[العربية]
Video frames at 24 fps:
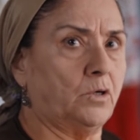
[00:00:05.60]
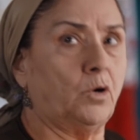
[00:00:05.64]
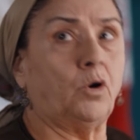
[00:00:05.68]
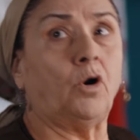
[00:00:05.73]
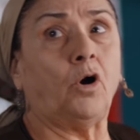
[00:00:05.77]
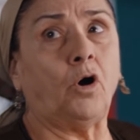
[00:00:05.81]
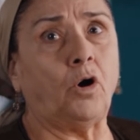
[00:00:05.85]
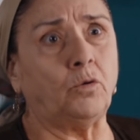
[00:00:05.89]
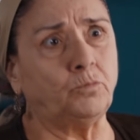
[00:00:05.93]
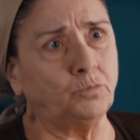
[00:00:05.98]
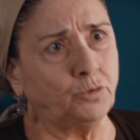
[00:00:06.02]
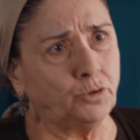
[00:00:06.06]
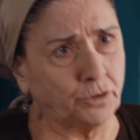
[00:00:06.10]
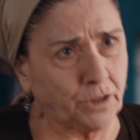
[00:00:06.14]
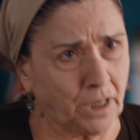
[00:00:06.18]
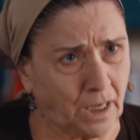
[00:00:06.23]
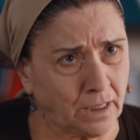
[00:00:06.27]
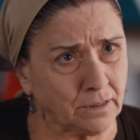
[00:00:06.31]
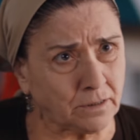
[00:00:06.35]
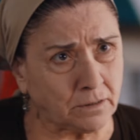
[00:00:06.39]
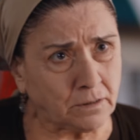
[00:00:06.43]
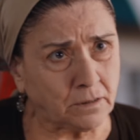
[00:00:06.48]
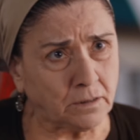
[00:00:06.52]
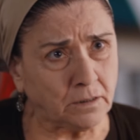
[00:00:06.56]
أخوك
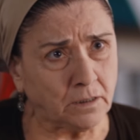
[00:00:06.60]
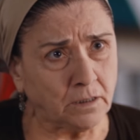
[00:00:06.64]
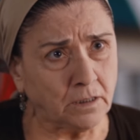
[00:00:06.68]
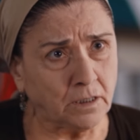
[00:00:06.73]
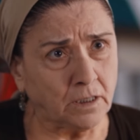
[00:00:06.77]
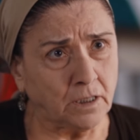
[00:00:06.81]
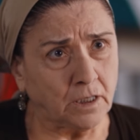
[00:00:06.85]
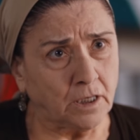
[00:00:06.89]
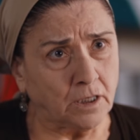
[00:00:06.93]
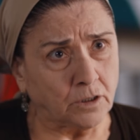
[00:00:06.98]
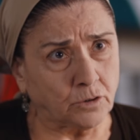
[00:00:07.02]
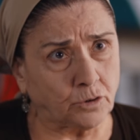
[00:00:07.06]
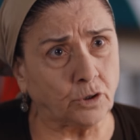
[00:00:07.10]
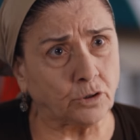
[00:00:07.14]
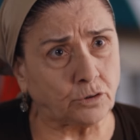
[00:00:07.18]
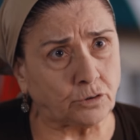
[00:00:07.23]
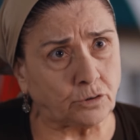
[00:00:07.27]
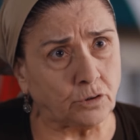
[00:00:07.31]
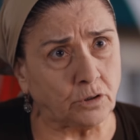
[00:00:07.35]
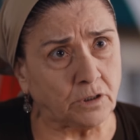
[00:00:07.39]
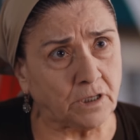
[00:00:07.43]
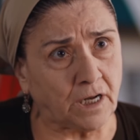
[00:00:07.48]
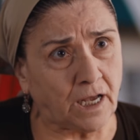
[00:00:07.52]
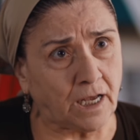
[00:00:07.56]
مراد جن
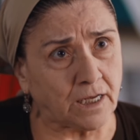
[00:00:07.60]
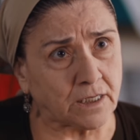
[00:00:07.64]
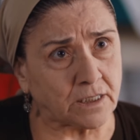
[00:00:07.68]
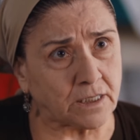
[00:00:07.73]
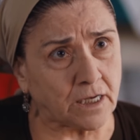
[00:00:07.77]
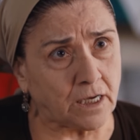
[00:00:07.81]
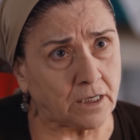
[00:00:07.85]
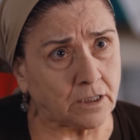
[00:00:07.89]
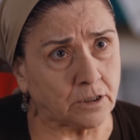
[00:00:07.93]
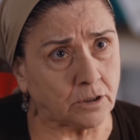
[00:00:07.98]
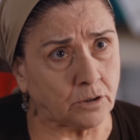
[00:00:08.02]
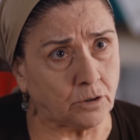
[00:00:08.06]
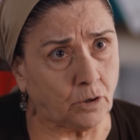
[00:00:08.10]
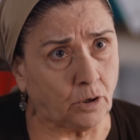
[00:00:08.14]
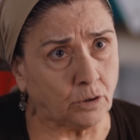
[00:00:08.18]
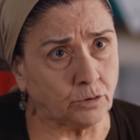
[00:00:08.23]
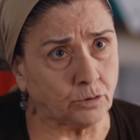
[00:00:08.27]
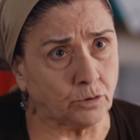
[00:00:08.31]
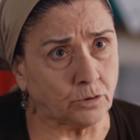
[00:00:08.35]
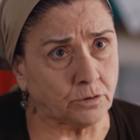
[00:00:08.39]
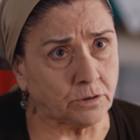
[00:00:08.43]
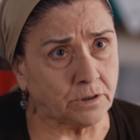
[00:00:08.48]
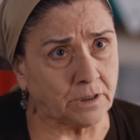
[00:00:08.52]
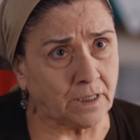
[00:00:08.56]
وراح مسك نظر
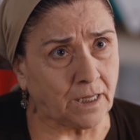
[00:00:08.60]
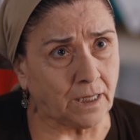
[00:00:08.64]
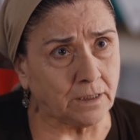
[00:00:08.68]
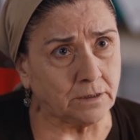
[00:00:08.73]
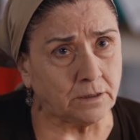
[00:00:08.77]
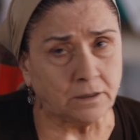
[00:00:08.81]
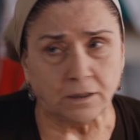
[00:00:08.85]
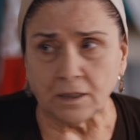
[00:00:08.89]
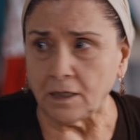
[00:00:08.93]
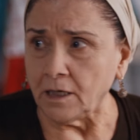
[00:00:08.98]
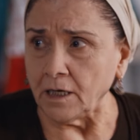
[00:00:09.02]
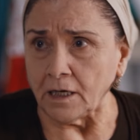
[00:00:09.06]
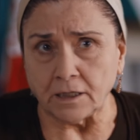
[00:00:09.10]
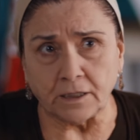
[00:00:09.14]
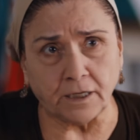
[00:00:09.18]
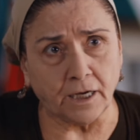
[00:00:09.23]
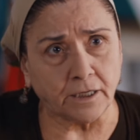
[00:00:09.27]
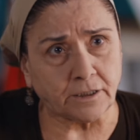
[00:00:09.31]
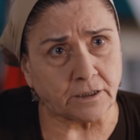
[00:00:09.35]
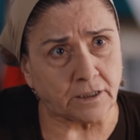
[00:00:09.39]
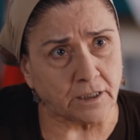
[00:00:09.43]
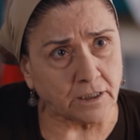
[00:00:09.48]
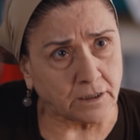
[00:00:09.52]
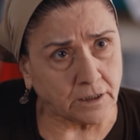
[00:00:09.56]
من إيدها
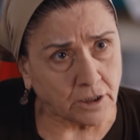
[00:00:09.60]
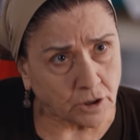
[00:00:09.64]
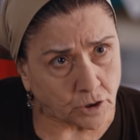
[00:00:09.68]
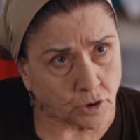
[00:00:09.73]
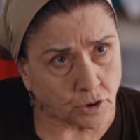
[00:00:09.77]
وجابها